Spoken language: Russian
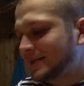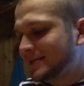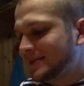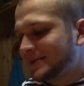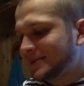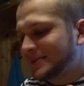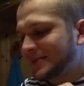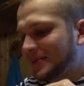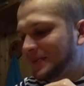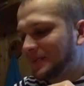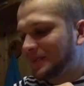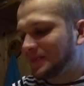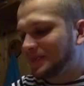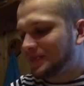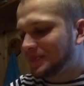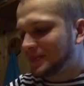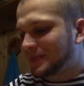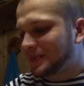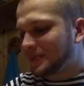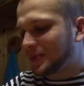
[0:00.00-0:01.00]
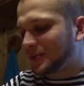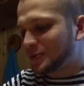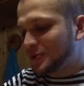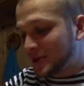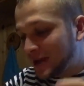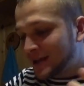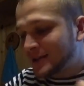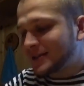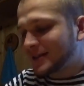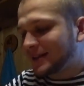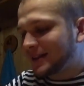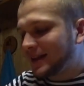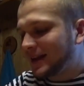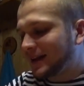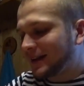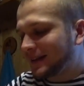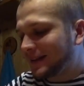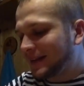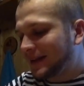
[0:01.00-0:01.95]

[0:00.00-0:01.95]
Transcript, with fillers: Получается так. Получается так,